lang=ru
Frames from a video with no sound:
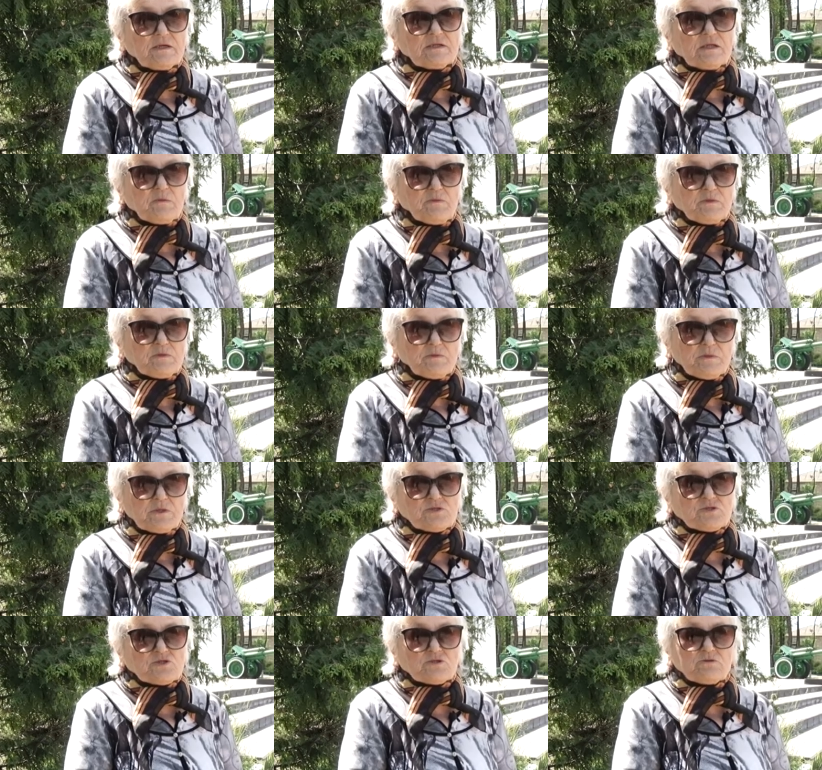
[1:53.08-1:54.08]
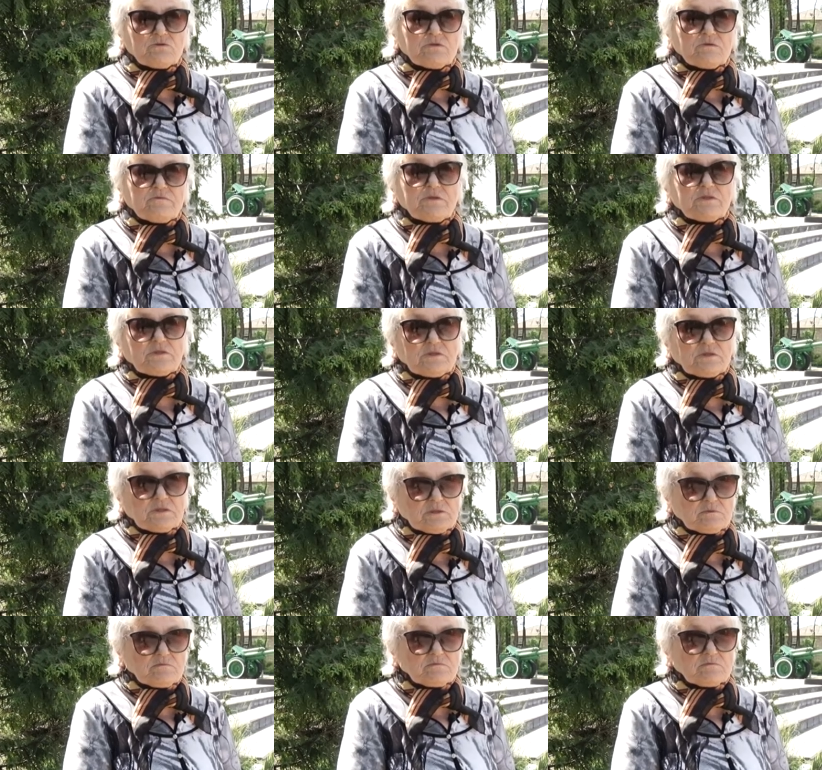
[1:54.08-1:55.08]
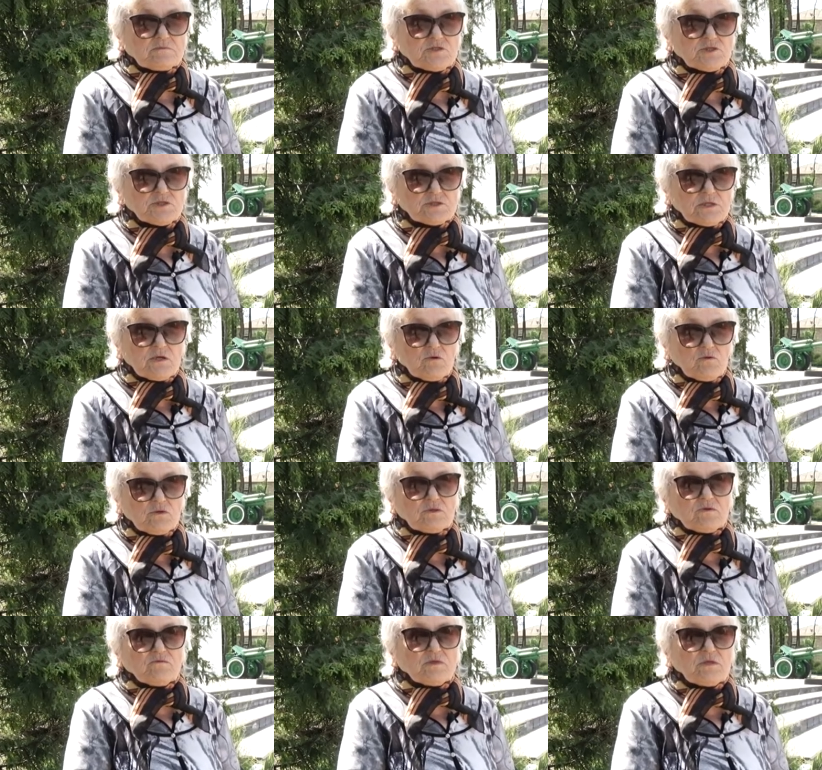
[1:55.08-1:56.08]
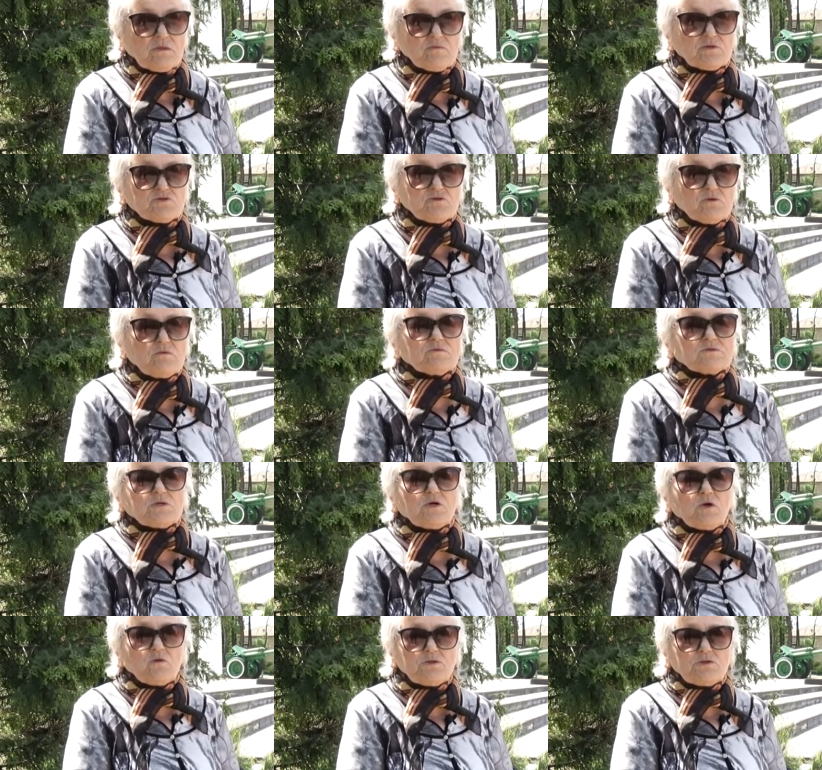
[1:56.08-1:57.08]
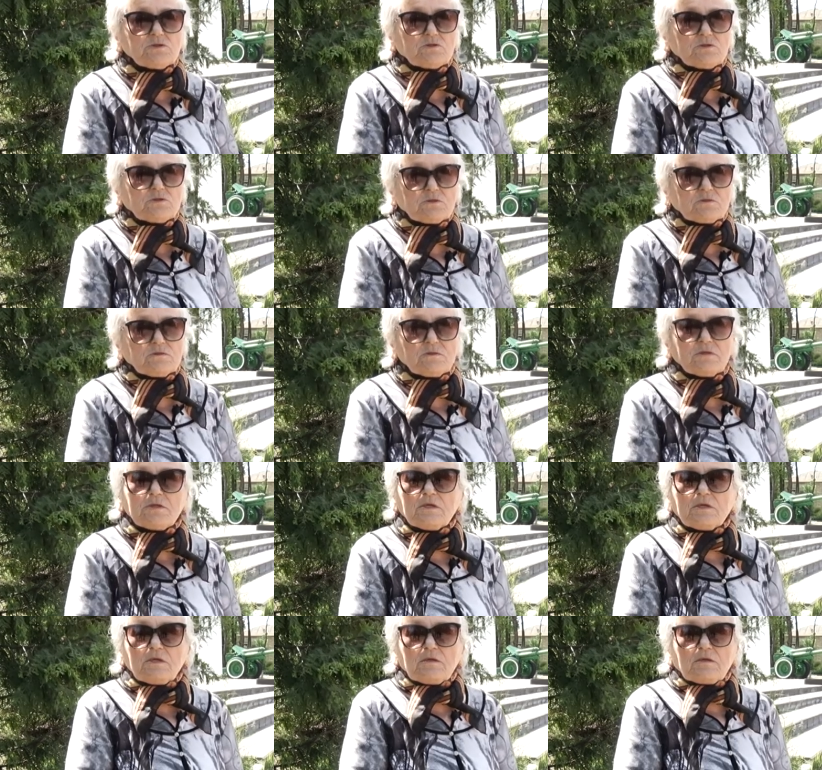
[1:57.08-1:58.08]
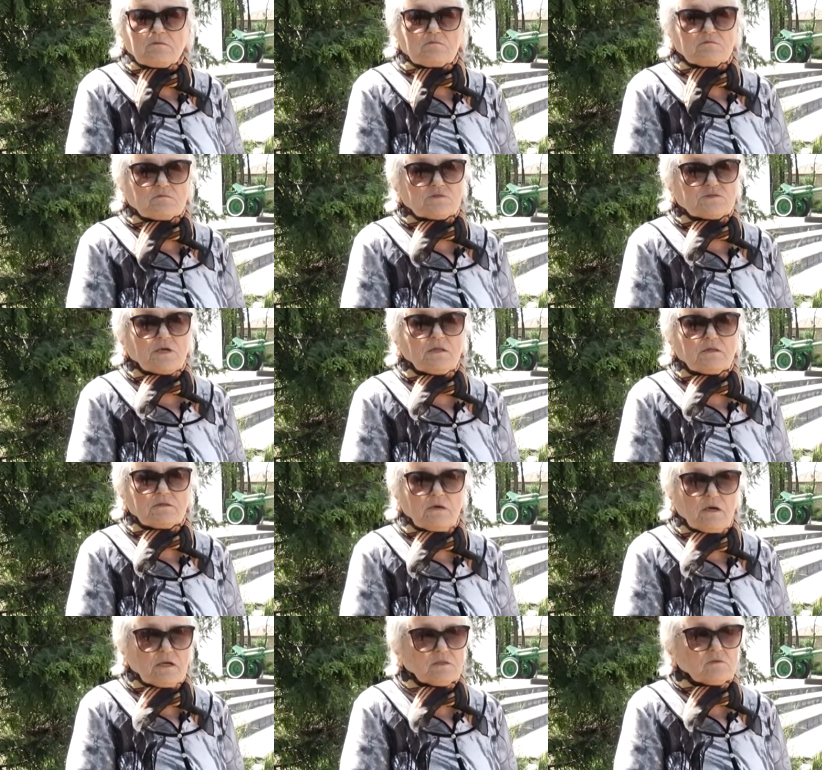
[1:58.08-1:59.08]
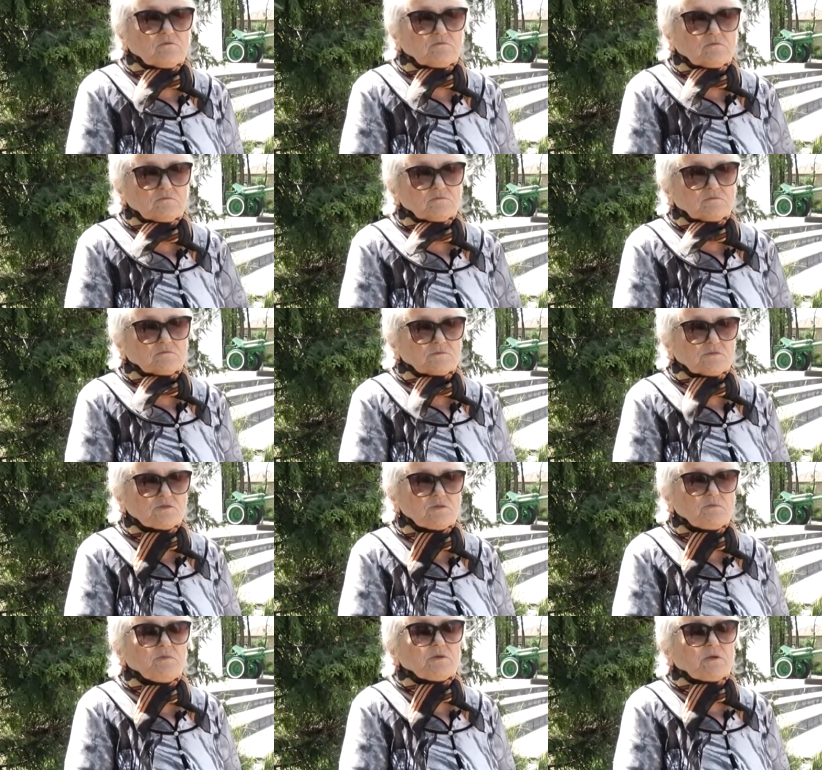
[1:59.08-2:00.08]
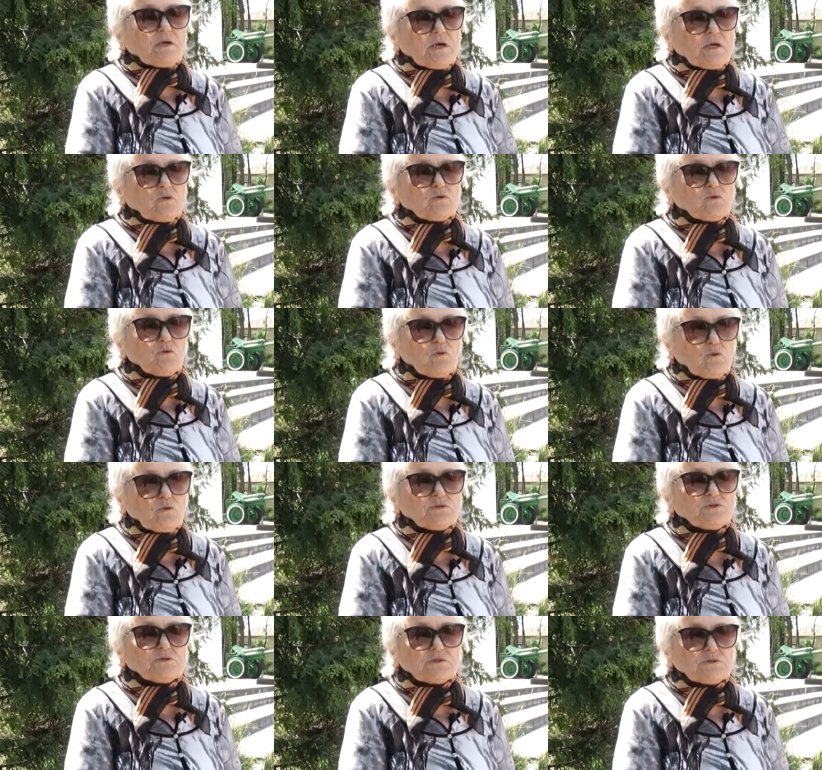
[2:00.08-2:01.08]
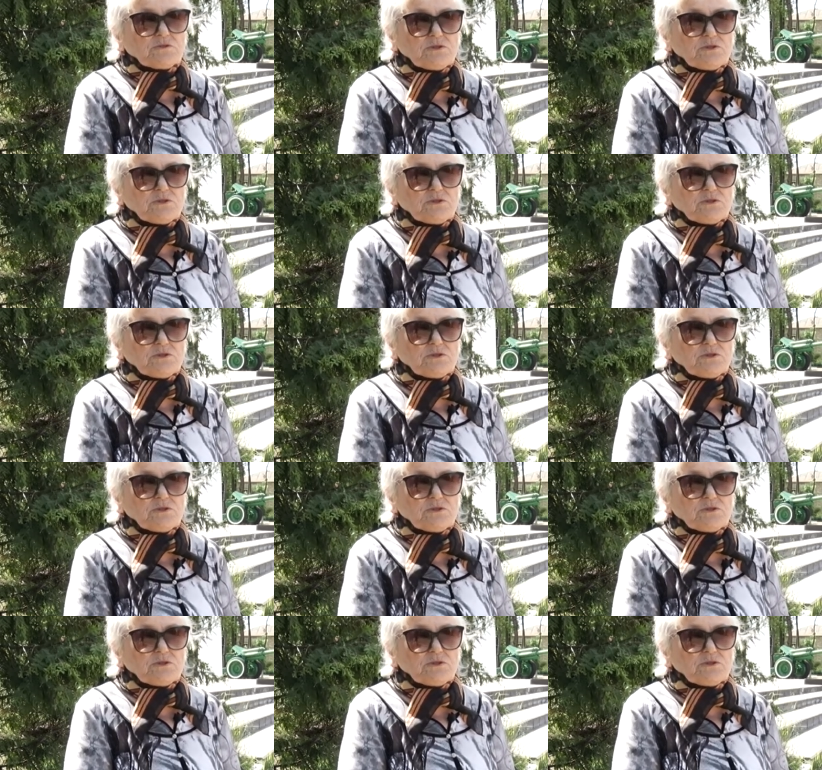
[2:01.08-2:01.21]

Топить печь и что-то варила. Через какое-то время снова заходит этот солдат, забирает, уходит.